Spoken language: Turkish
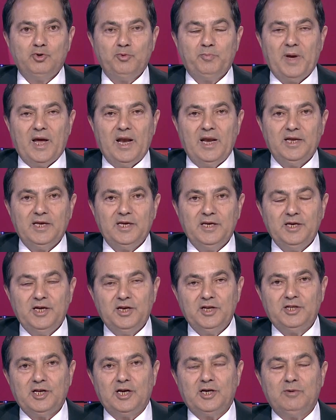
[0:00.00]
Süper Lig'in
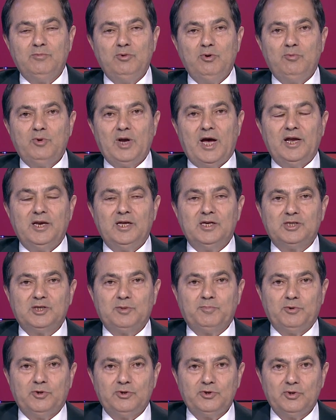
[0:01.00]
yeni takımı Ümraniye
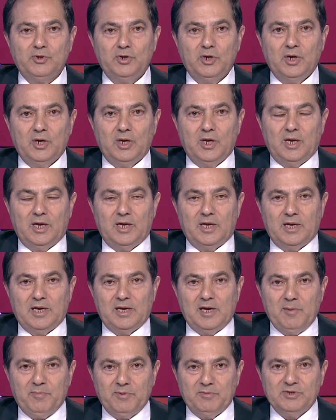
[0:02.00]
Spor
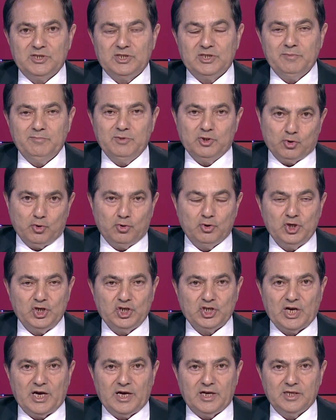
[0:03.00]
e, hepimiz için bir soru
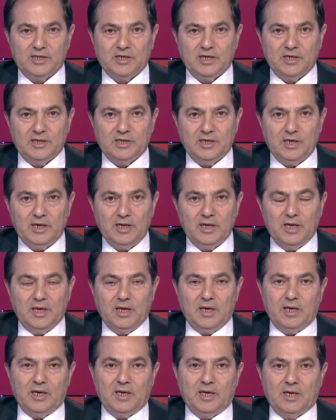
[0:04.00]
işaretiydi
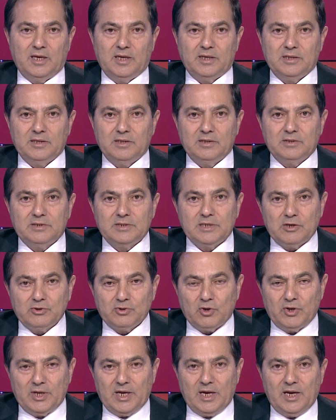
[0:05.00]
e,
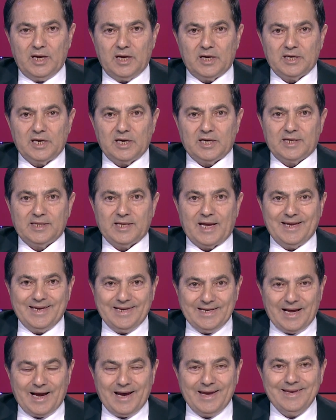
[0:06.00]
sezona hakikaten
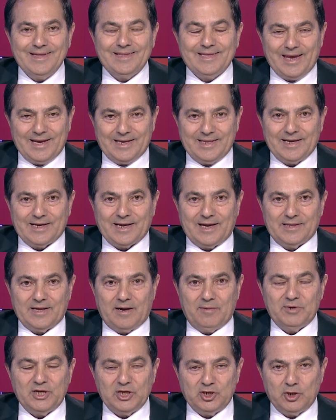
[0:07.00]
yine aynı teknik
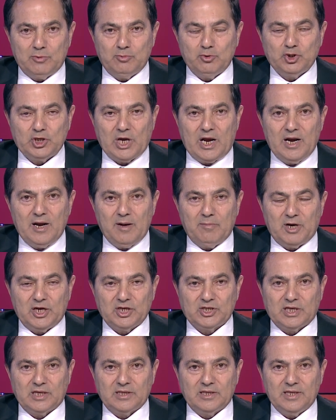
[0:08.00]
adam Recep Uçar'la
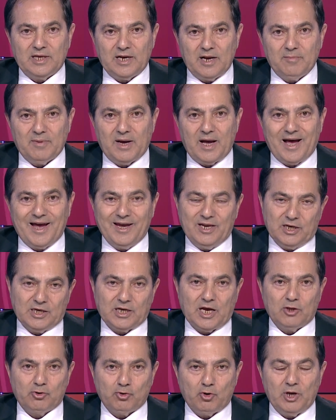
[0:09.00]
başladılar ama aynı
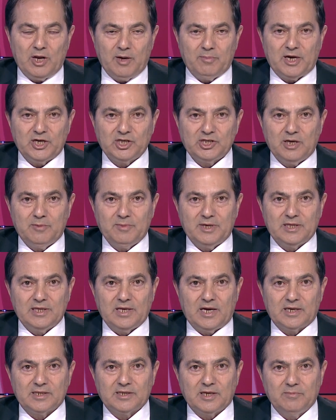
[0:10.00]
kadroyla
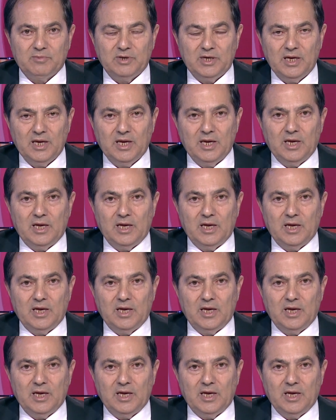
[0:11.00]
başlamadılar tabii.